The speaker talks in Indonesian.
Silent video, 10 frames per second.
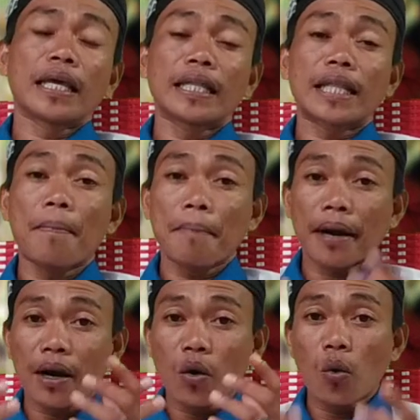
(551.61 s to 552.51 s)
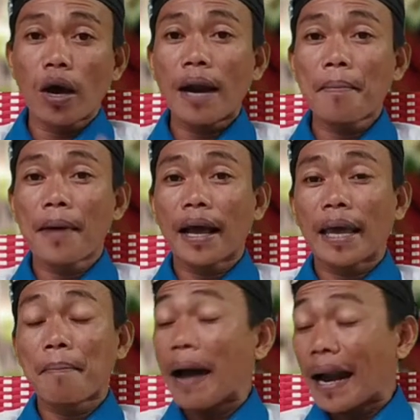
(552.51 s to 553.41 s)
kita merenungkan
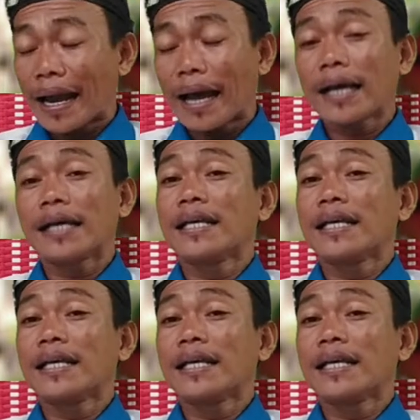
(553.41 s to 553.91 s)
bagaimana